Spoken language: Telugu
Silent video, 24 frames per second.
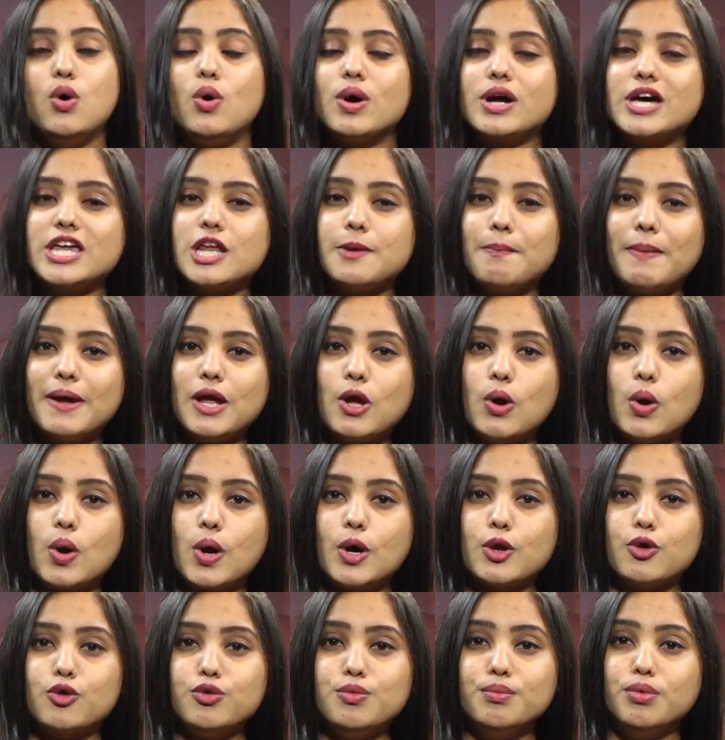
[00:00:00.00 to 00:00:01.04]
ఒకరిపై
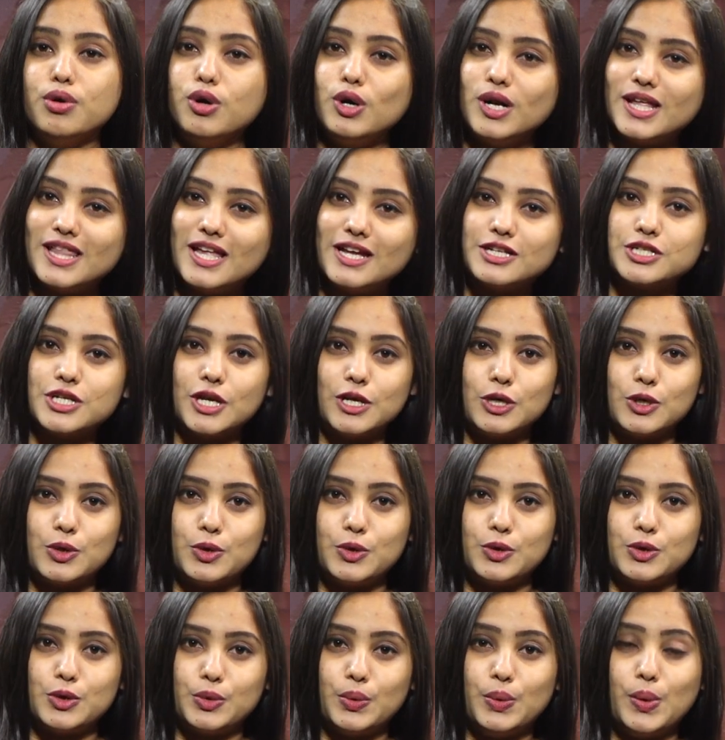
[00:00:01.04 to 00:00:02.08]
ఒకరు బూడిద
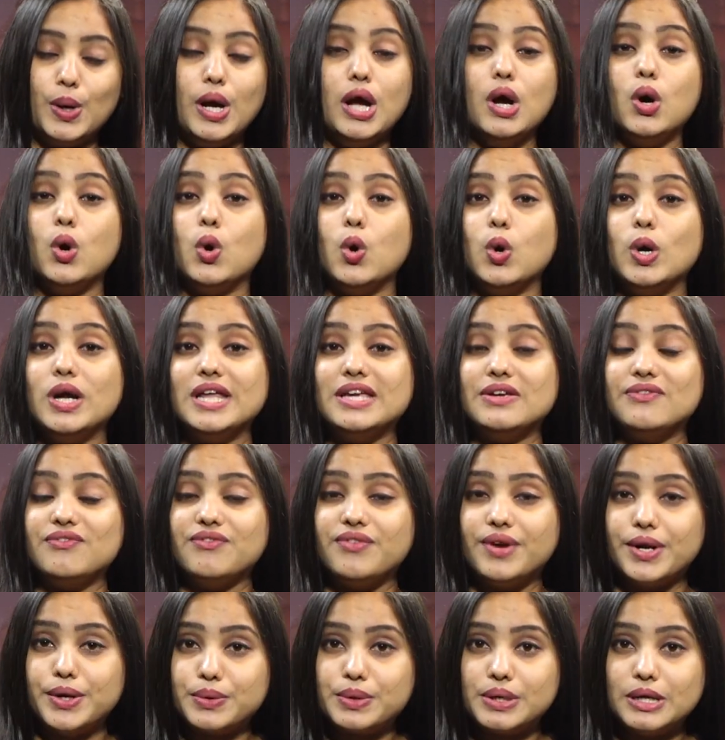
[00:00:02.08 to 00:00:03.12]
చల్లుకుంటూ హోళీ
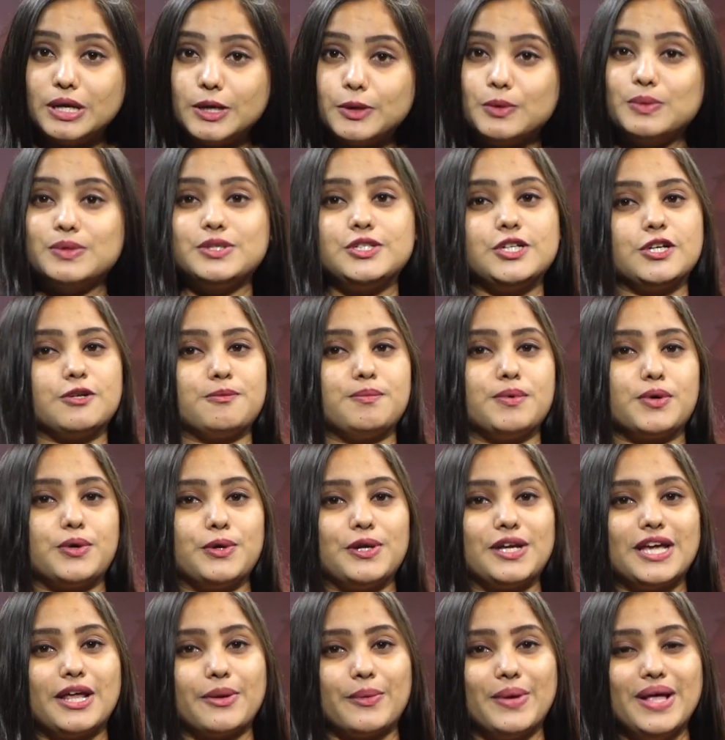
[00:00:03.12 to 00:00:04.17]
వేడుకలను
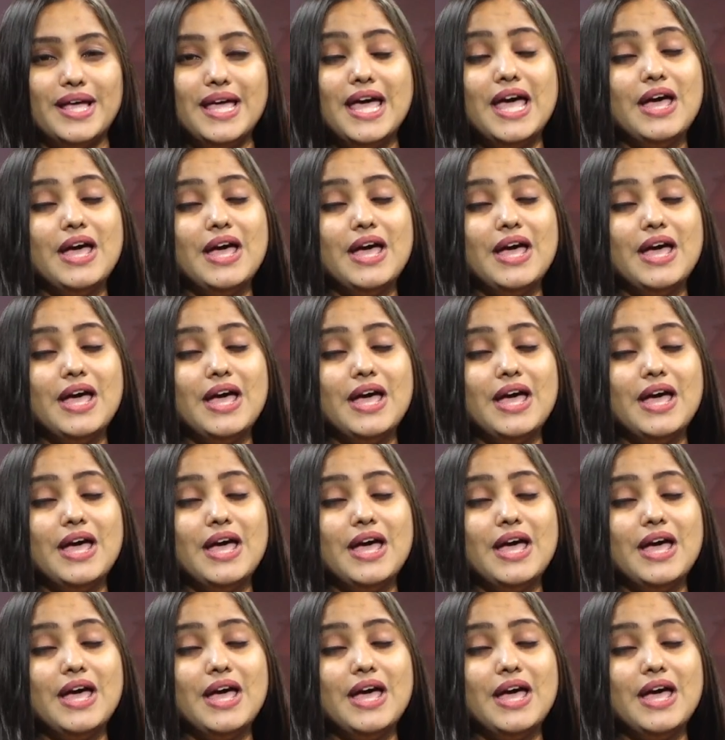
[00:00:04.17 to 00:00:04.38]
జరుపుకుంటారు